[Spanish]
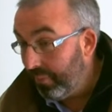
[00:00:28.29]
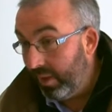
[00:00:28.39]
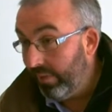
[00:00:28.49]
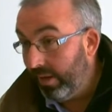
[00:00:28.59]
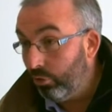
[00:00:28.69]

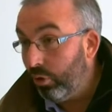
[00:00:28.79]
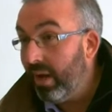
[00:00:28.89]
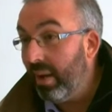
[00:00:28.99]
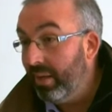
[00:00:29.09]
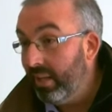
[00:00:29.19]
entre otros el
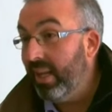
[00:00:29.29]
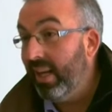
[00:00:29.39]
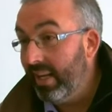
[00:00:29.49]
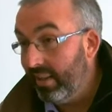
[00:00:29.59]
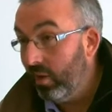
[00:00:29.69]
Gabinete
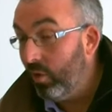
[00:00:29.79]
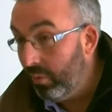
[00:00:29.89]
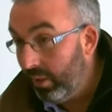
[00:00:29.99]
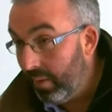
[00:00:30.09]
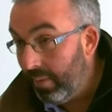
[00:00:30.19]
Geriátrico
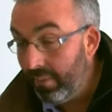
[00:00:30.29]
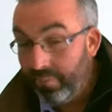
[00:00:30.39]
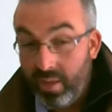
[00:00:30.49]
Municipal.